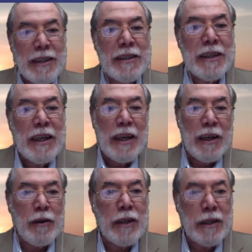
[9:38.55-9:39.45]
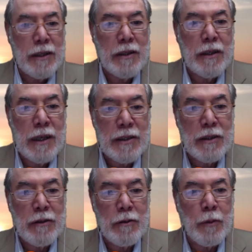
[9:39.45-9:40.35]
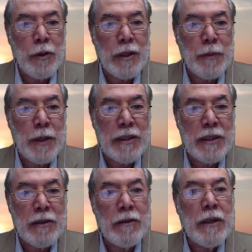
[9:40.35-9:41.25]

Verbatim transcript: Creo que eh, ha sido muy explícito,